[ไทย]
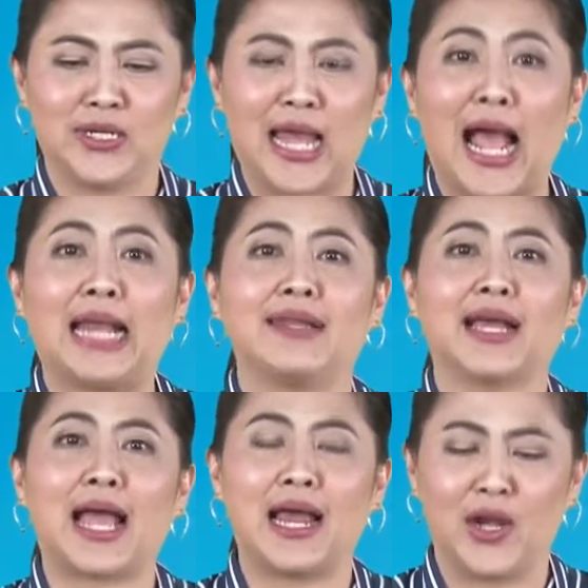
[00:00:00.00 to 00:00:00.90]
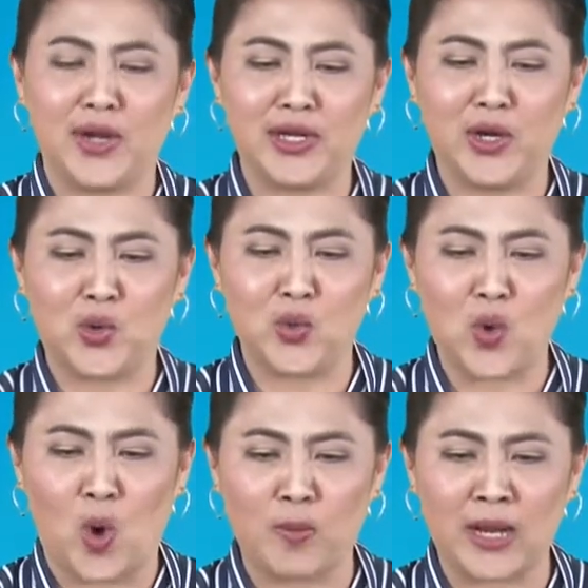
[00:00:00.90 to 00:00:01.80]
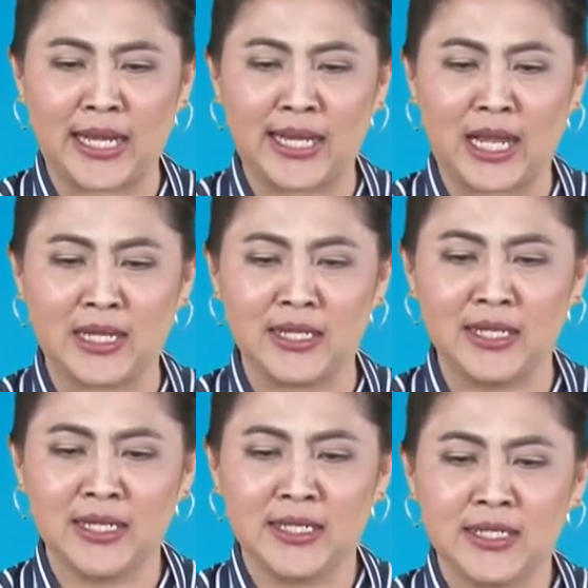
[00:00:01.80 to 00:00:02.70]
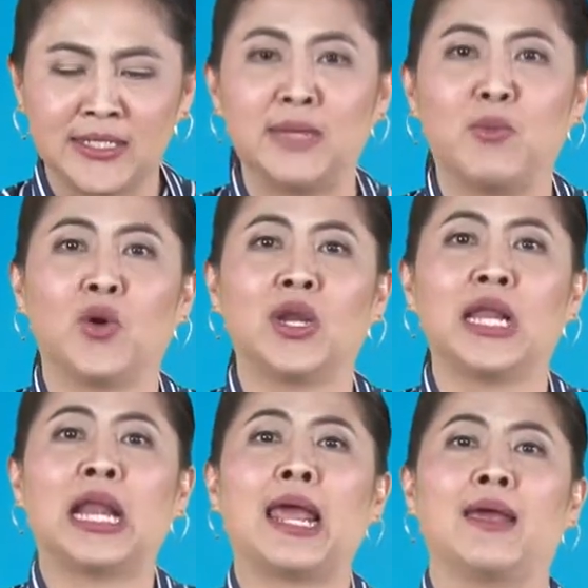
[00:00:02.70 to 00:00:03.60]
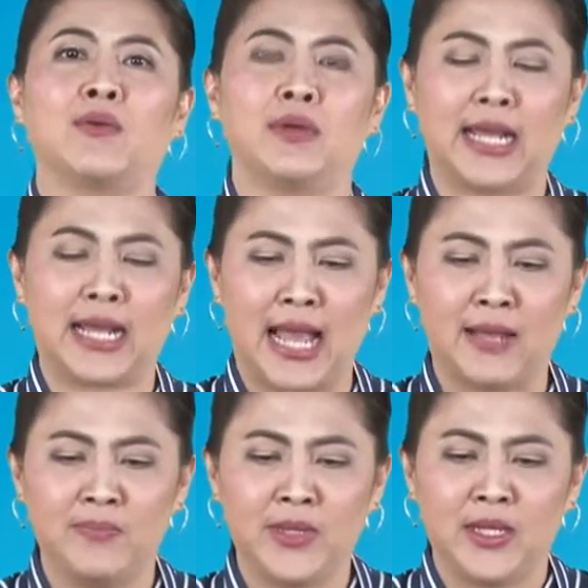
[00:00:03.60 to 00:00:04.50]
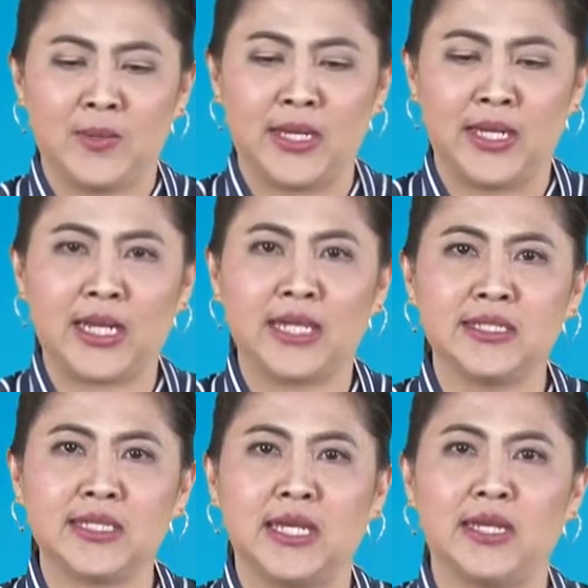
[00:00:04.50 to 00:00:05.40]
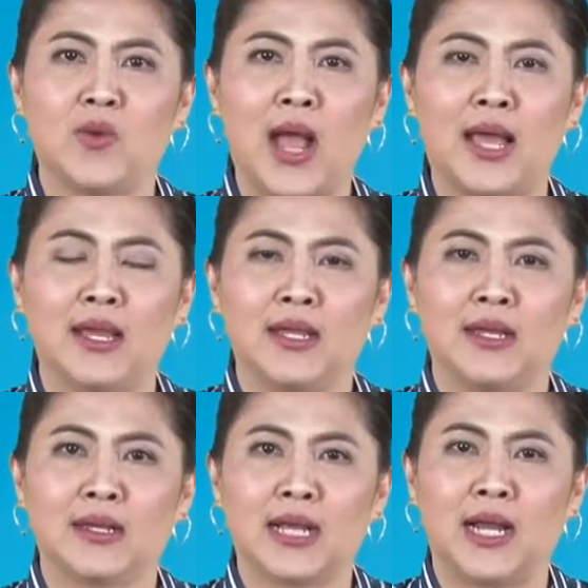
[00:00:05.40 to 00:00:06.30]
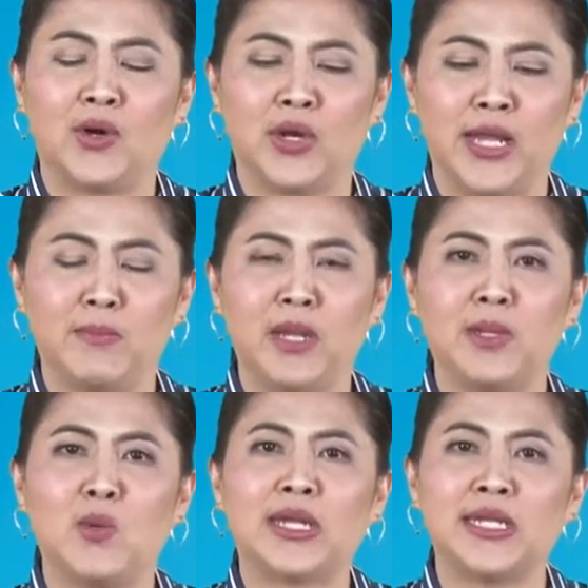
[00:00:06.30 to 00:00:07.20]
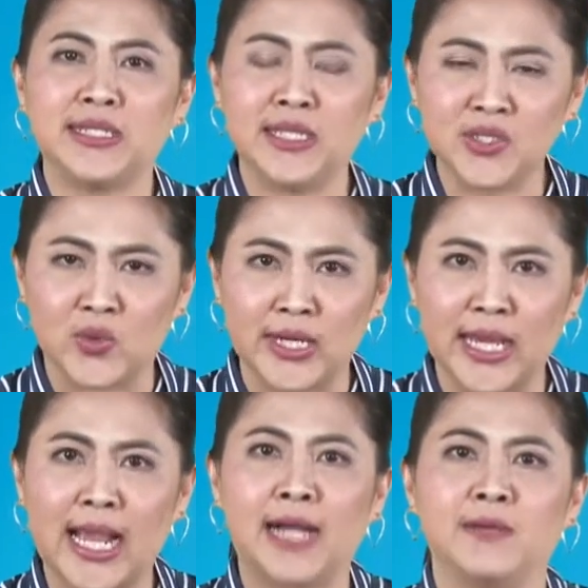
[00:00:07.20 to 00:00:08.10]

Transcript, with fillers: ท้ายแล้วนะคะเราได้เรียนรู้ครบกันทั้ง 4 บทเรียนแล้วนะคะ เพราะนั้นท่านจะเห็นได้ว่าการเรียนไม่มีวันที่สิ้นสุดนะคะ